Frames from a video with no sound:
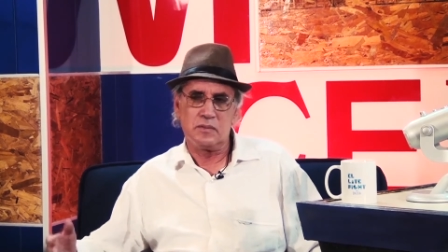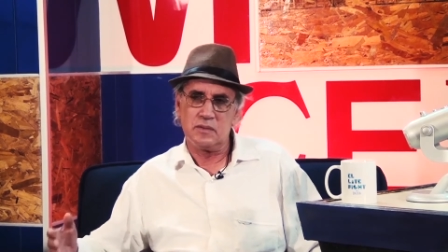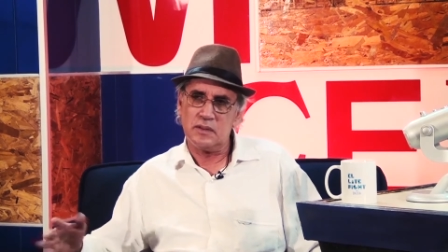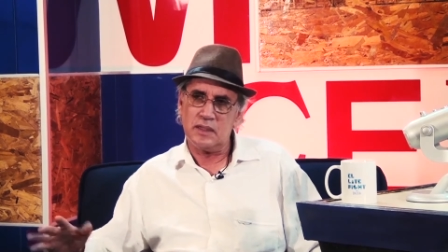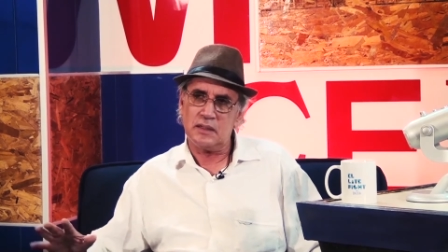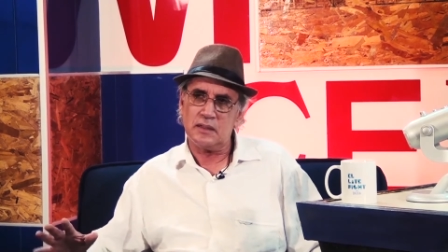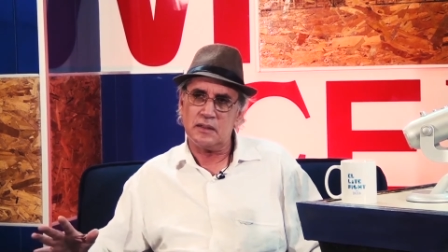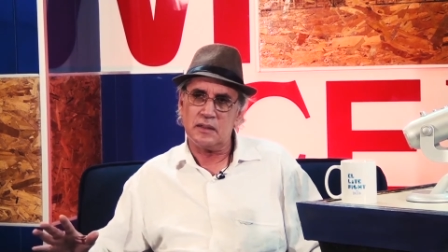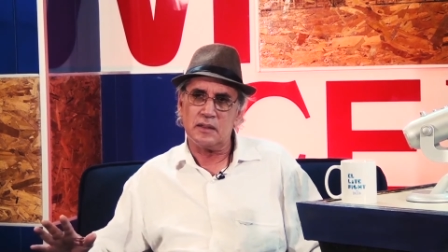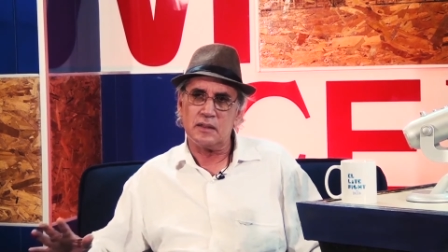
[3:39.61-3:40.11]

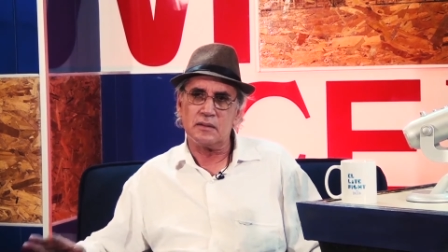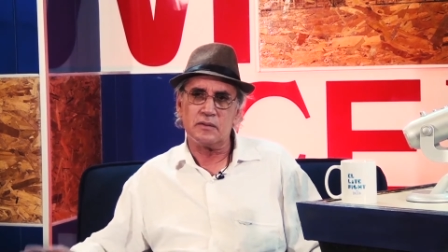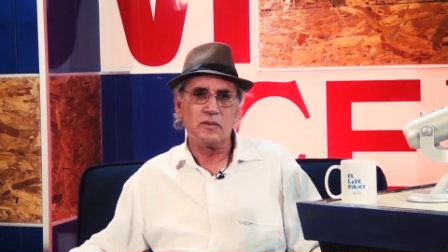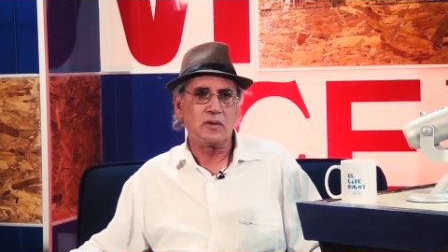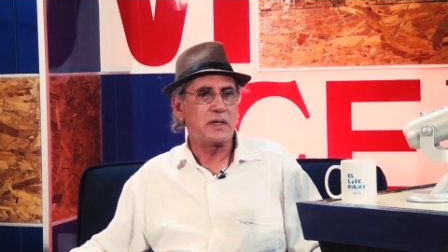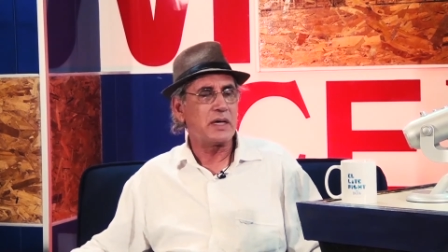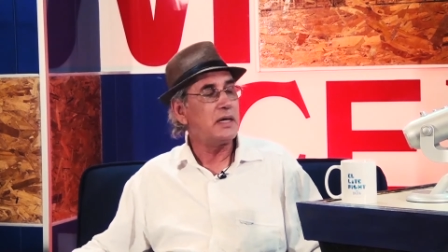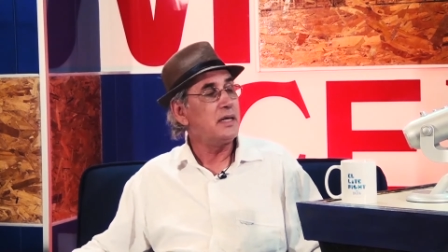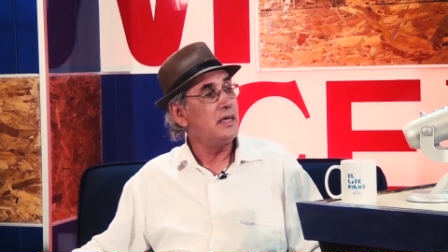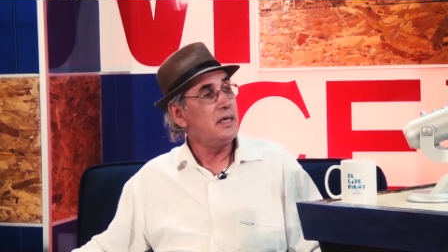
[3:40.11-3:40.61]
muy, eh,
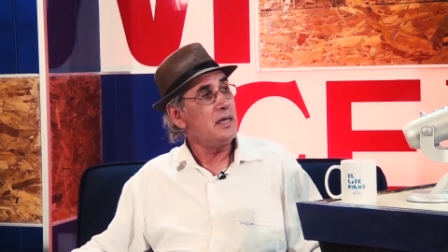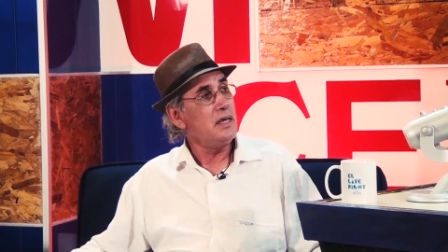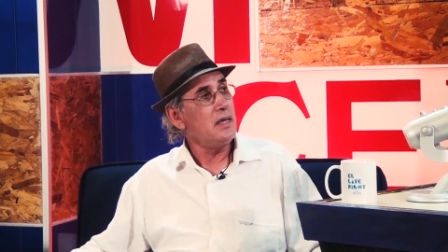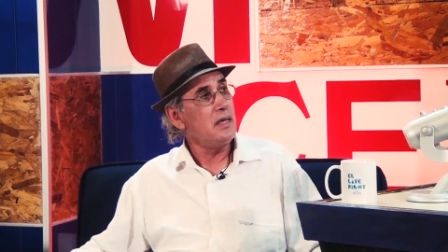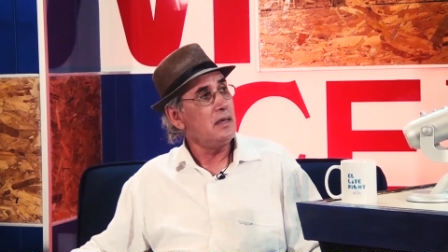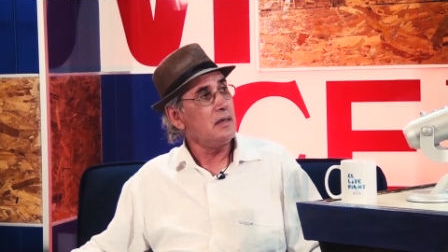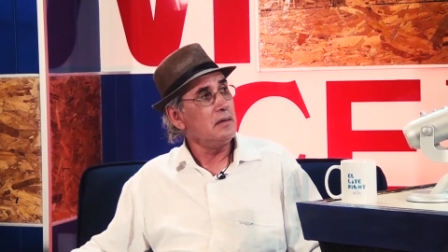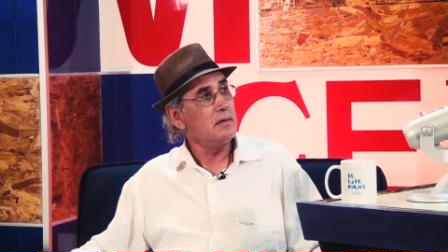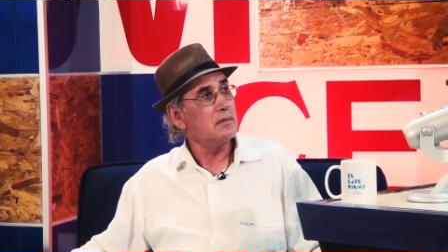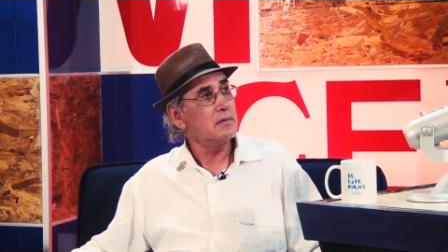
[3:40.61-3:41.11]
no
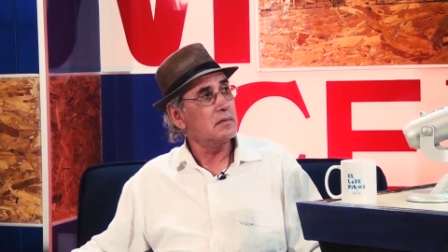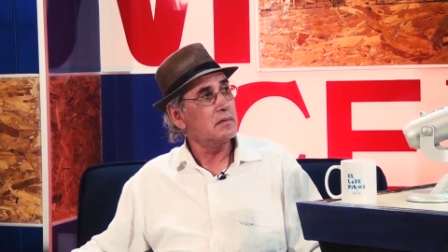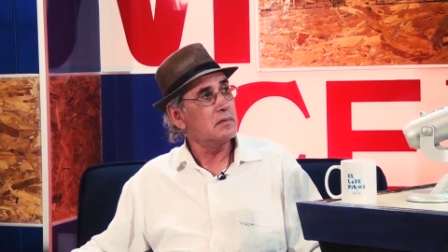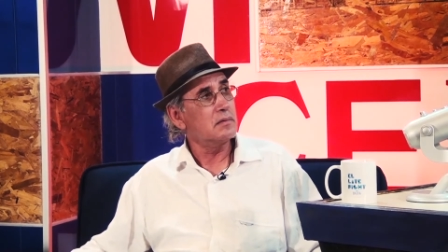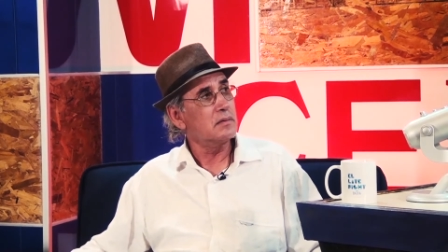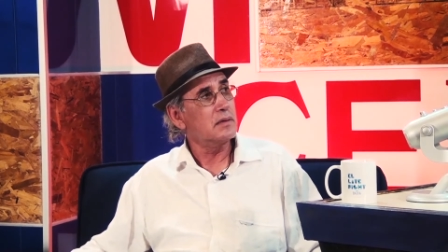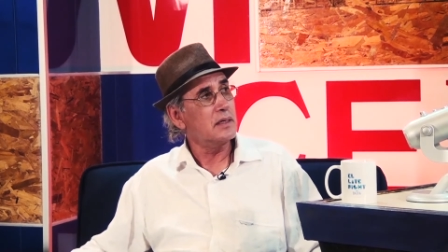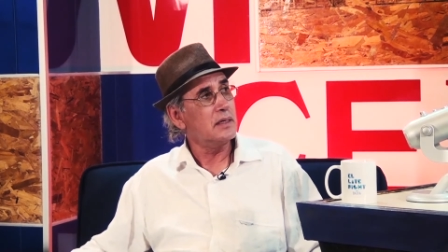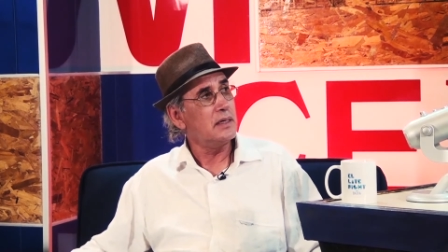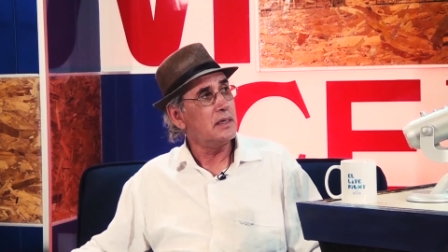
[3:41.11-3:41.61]
quería,
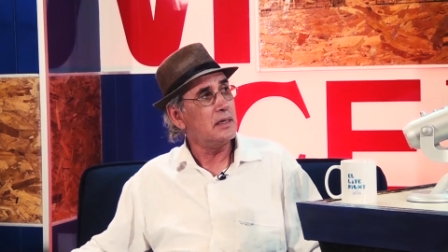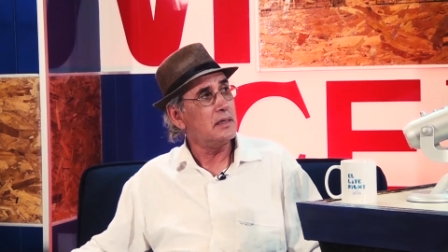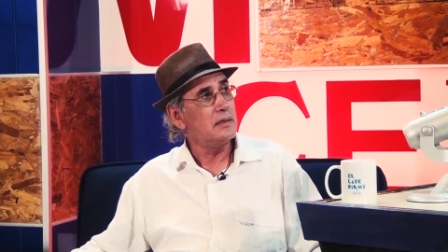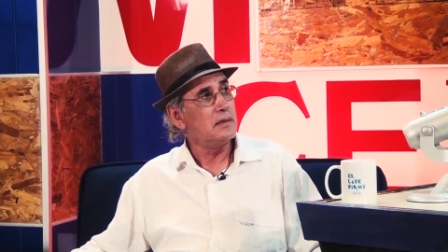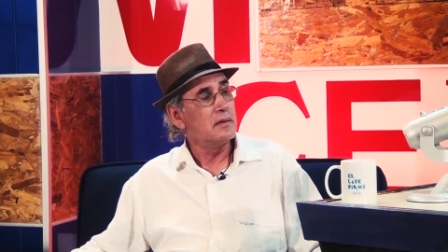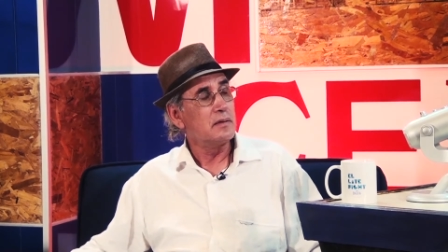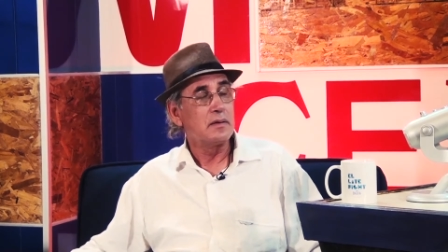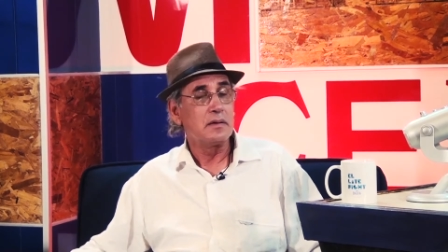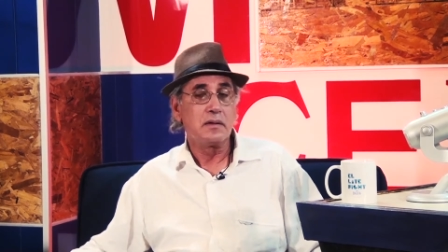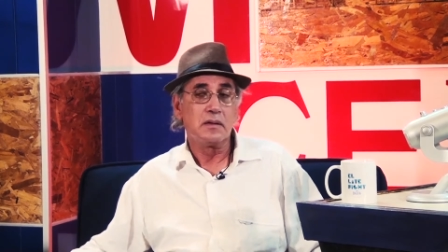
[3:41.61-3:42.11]
no
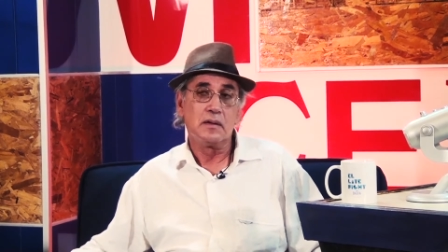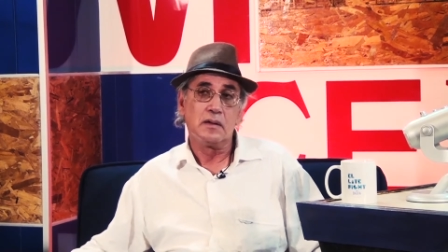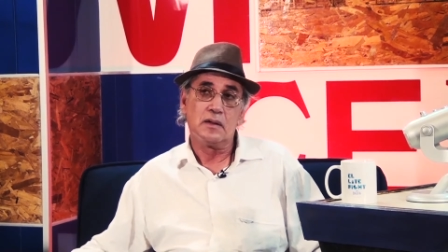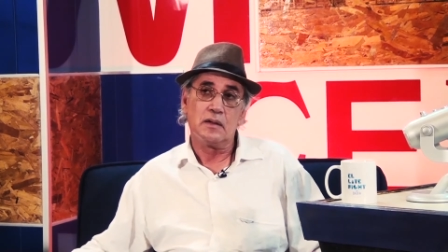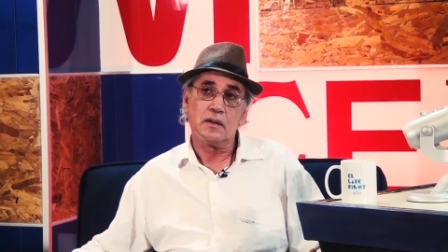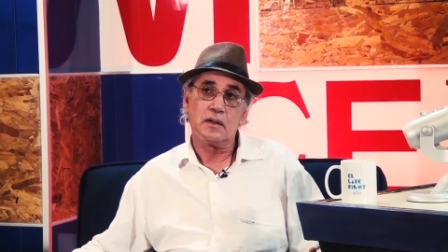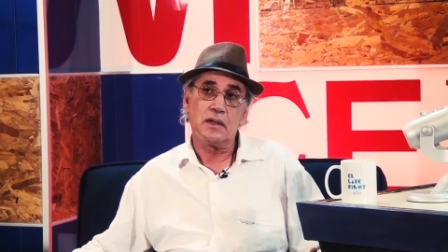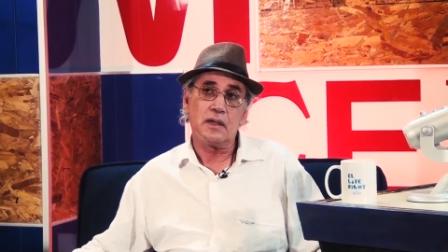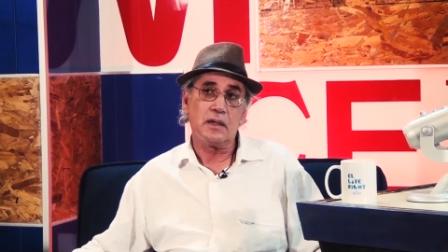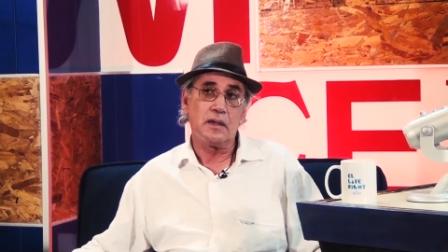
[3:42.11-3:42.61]
quería. No, ah,
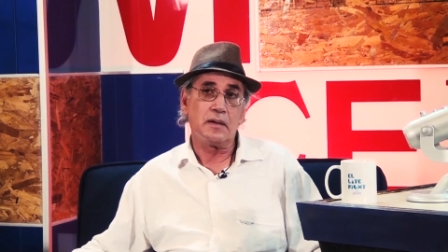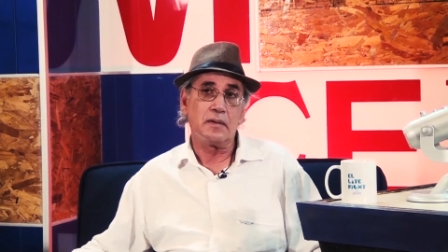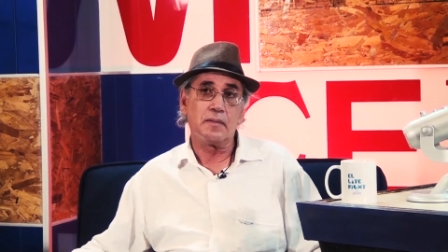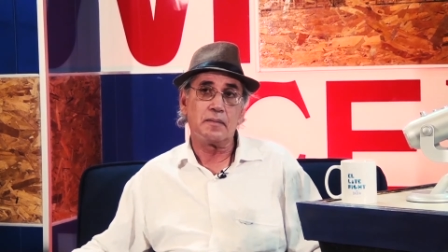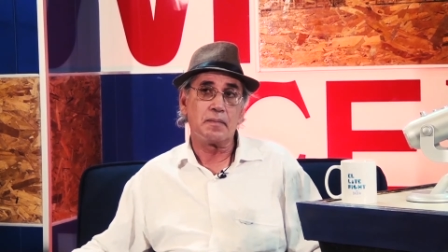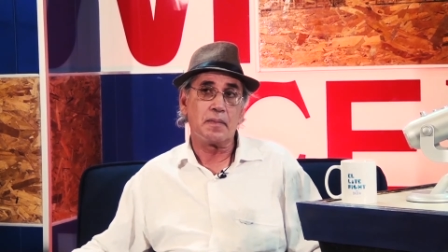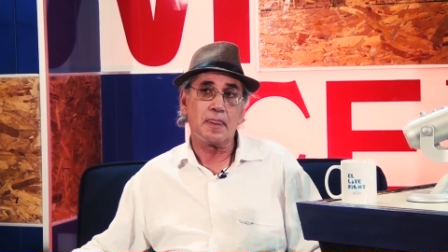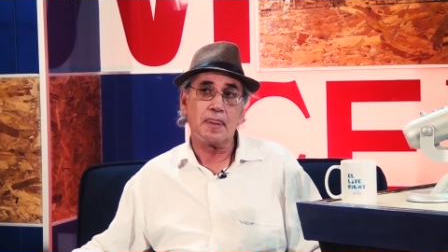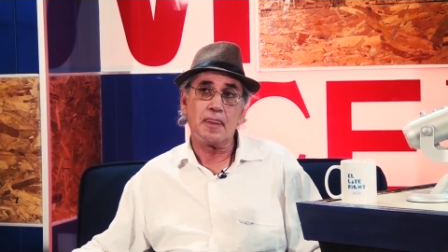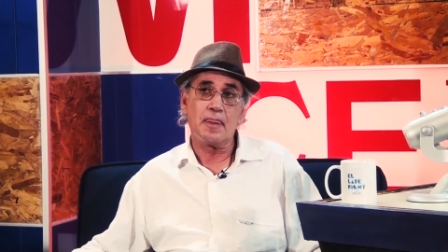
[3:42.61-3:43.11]
no les